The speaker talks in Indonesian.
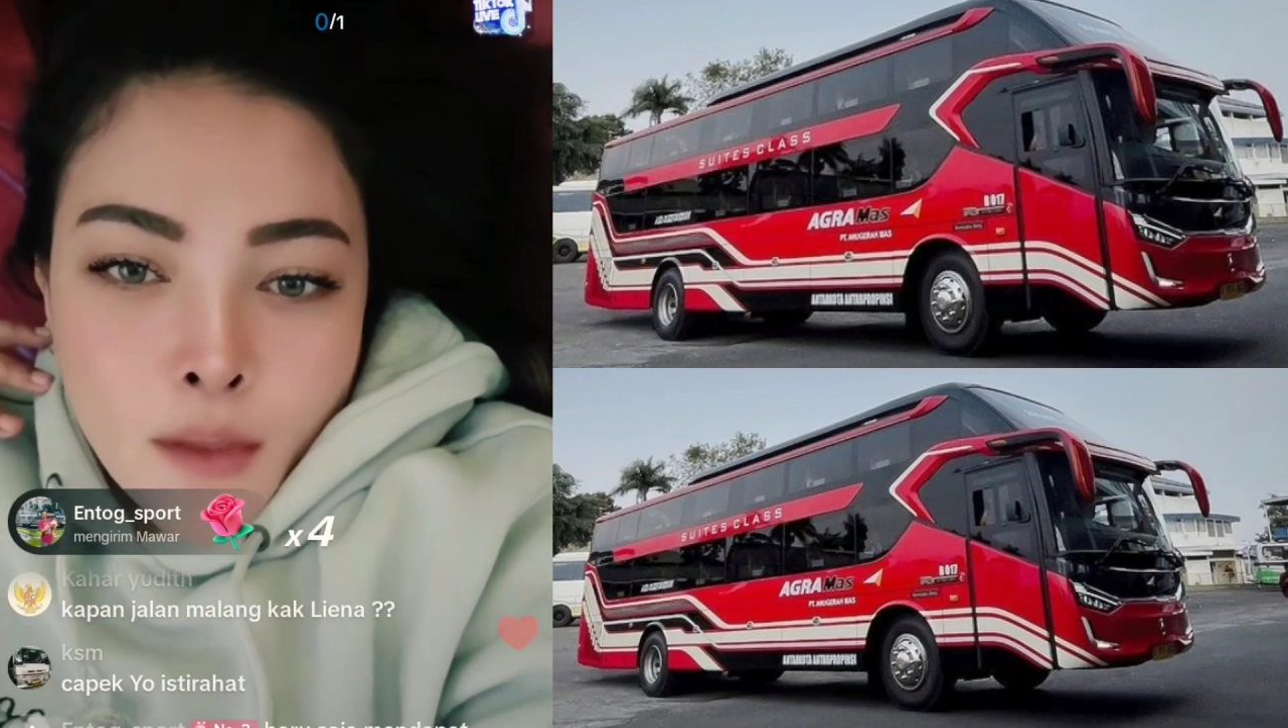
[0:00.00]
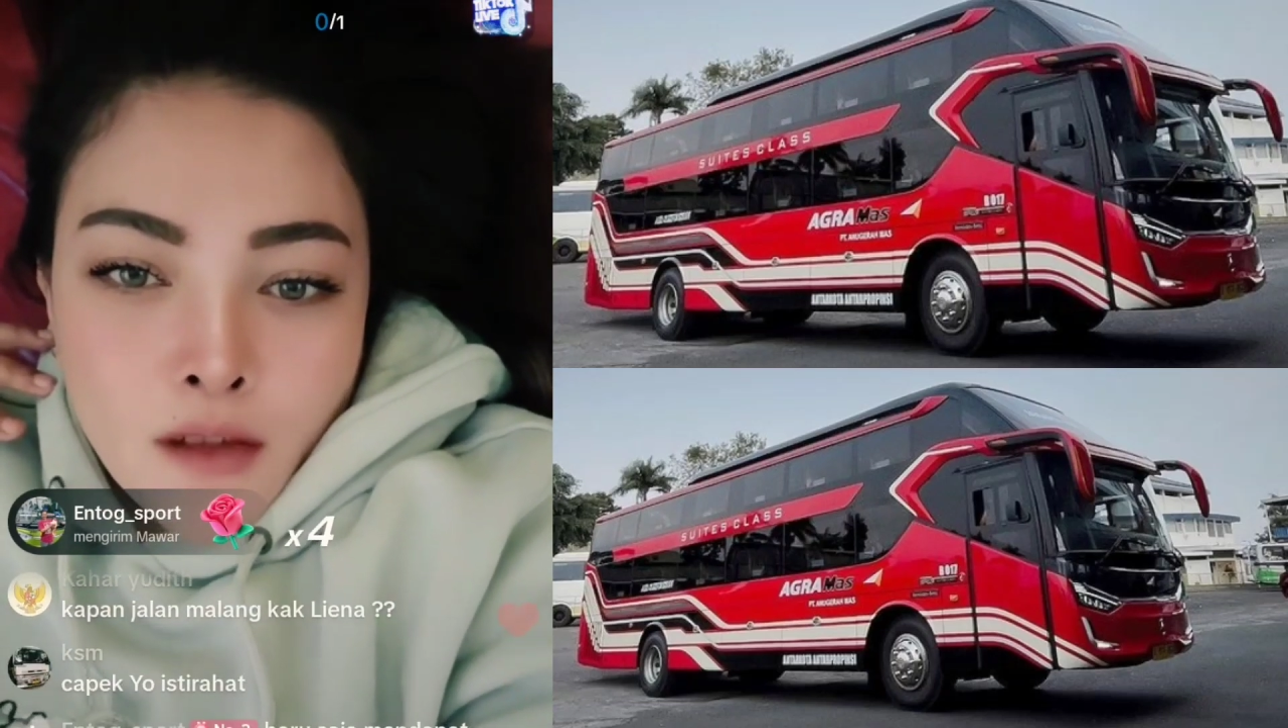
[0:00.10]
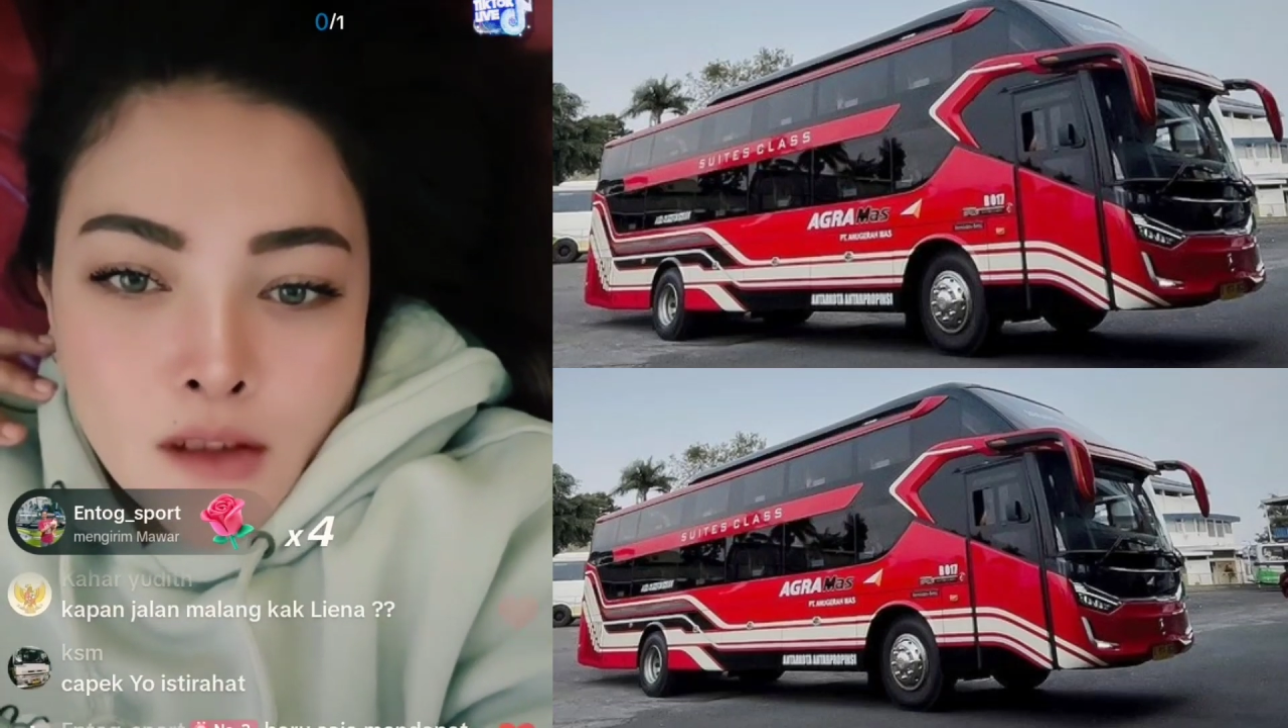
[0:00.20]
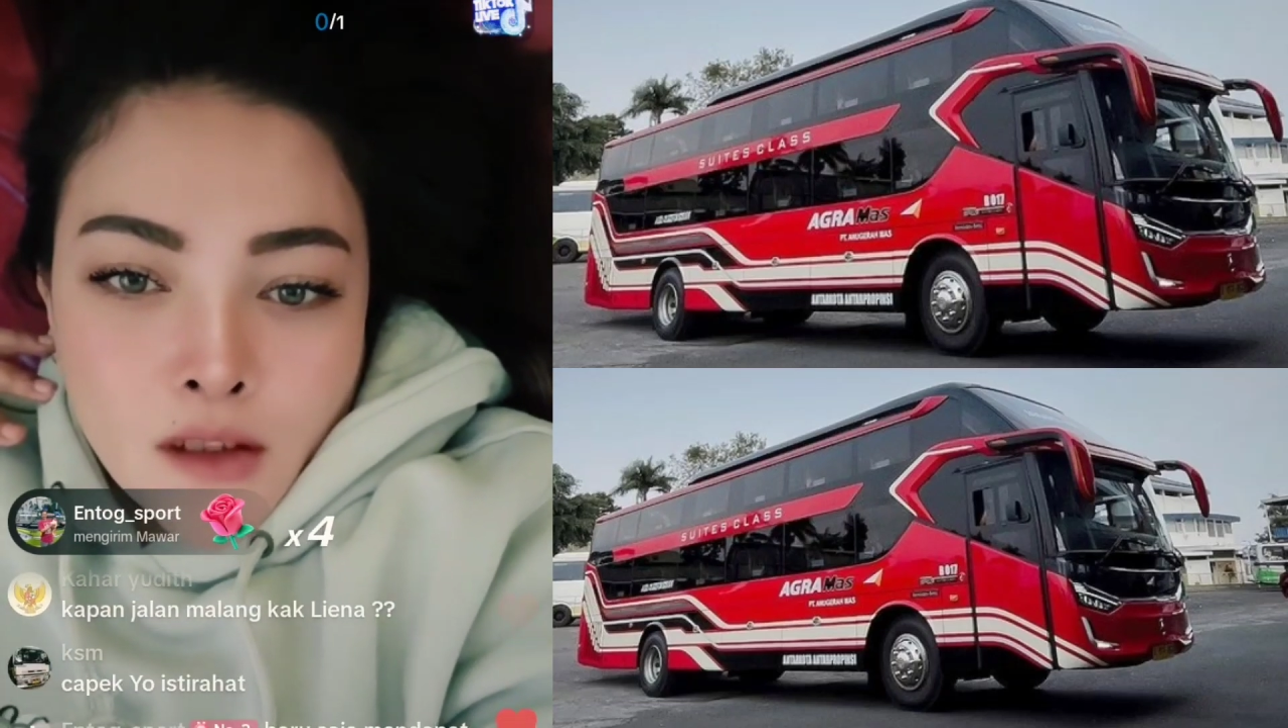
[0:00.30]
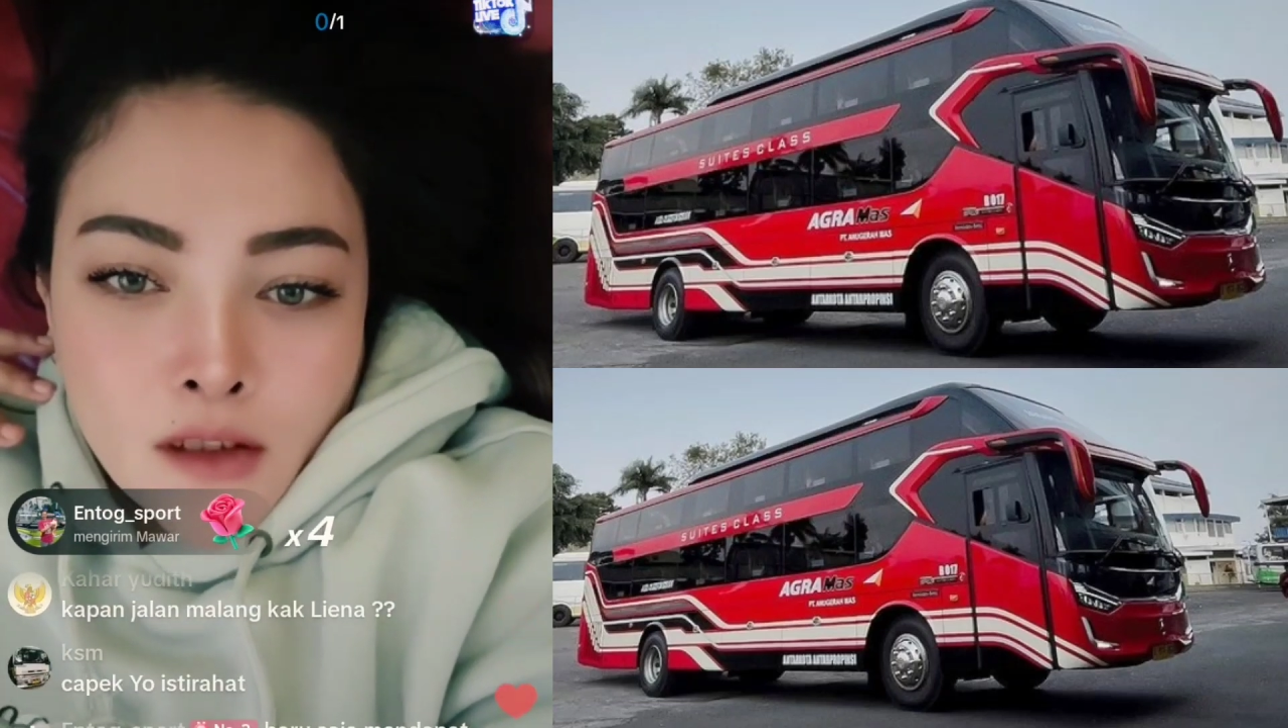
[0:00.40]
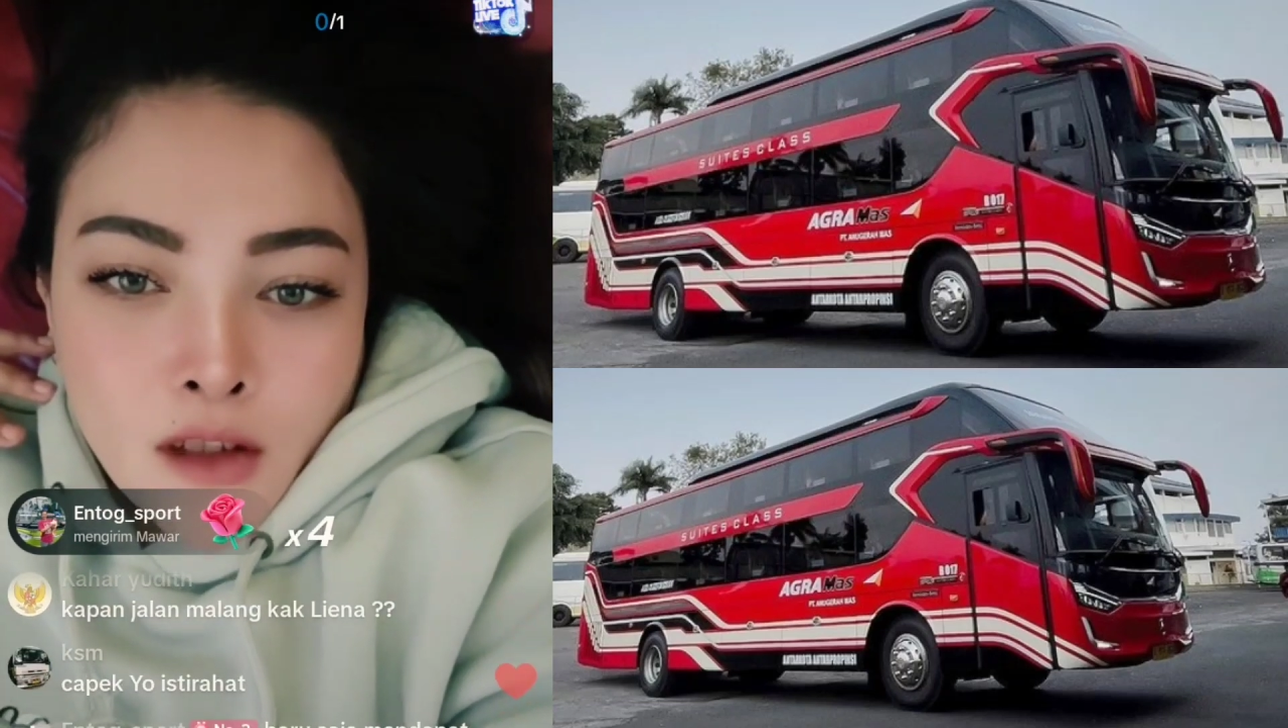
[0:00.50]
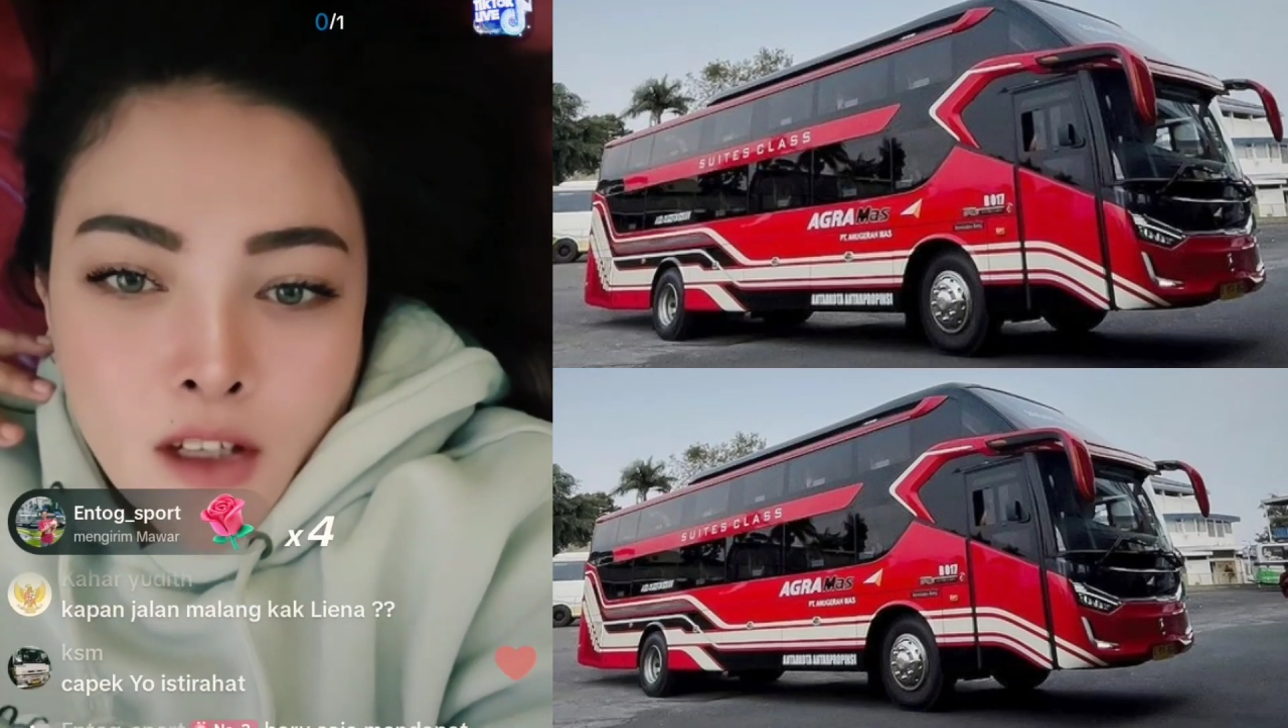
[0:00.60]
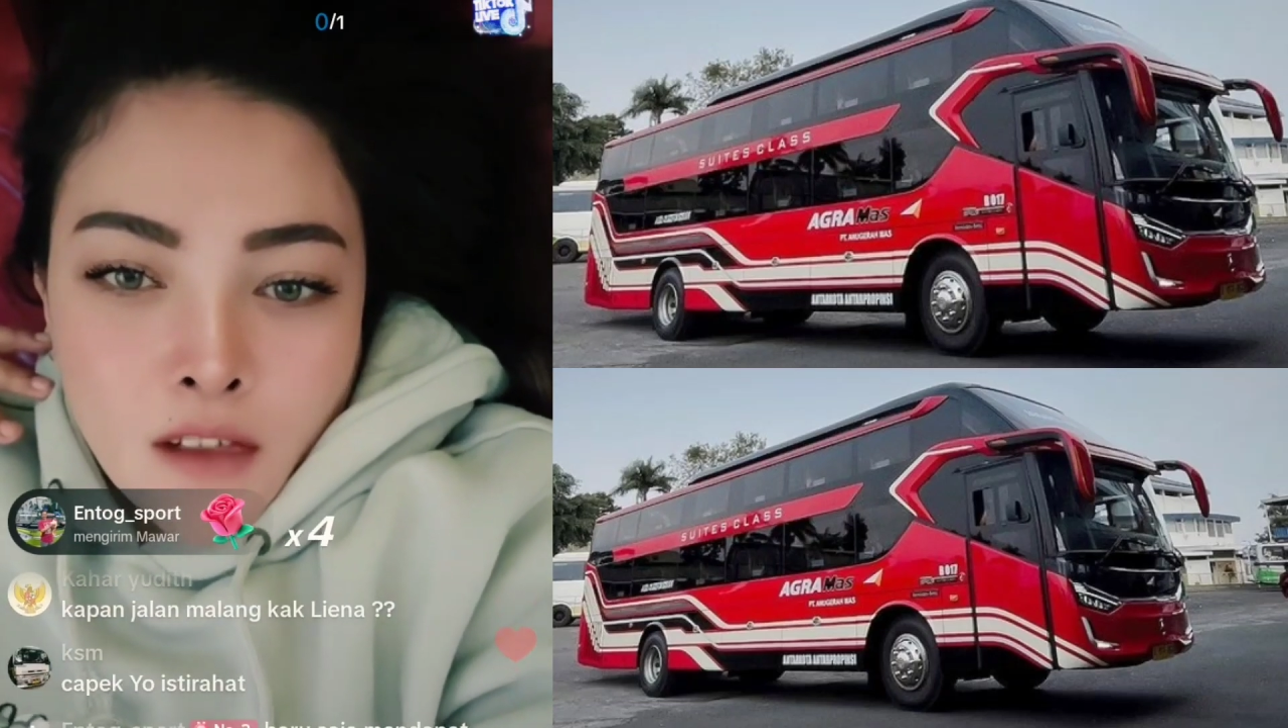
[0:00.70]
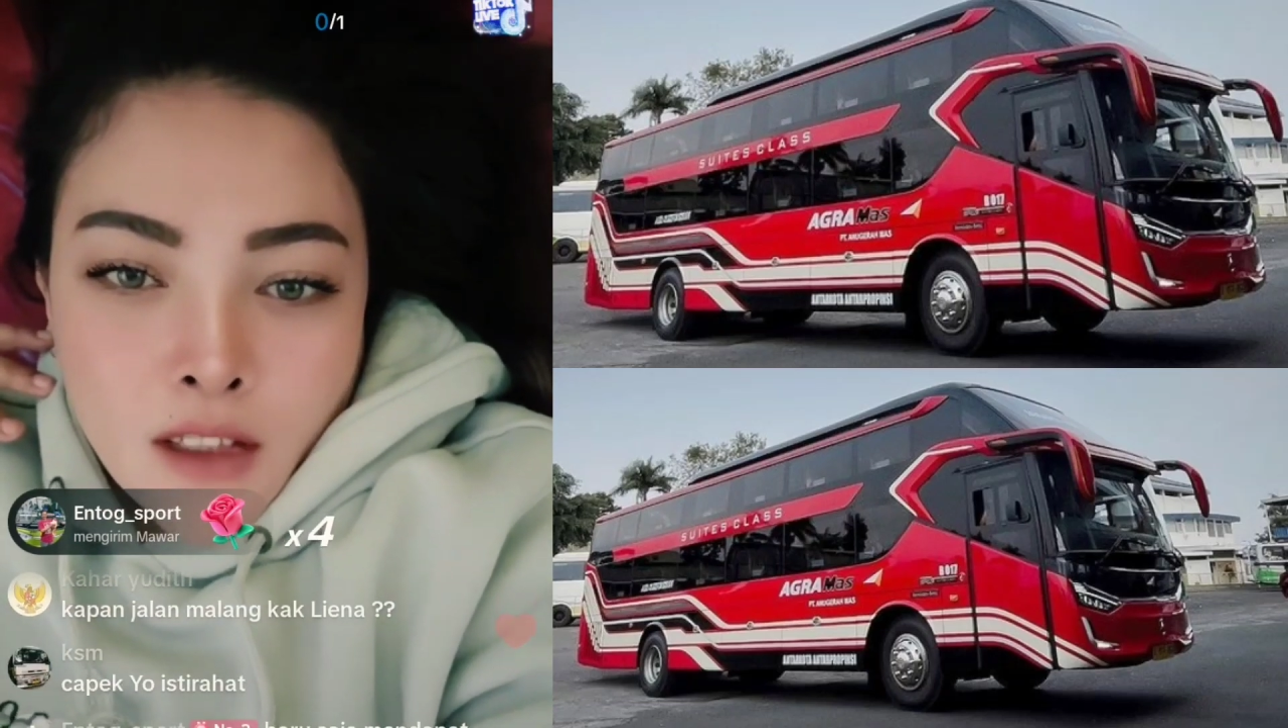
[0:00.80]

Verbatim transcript: melu kerja